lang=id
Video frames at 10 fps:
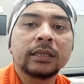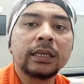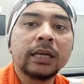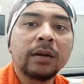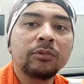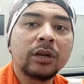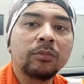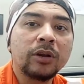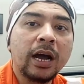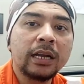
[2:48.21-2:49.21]
sehingga
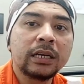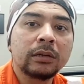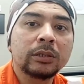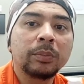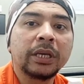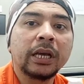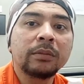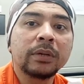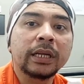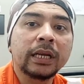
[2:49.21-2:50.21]
mudah-mudahan dengan
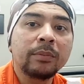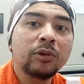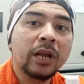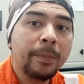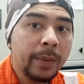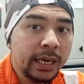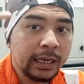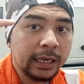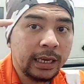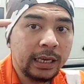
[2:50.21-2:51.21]
demikian mereka mulai
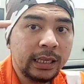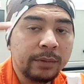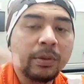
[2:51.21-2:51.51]
mikir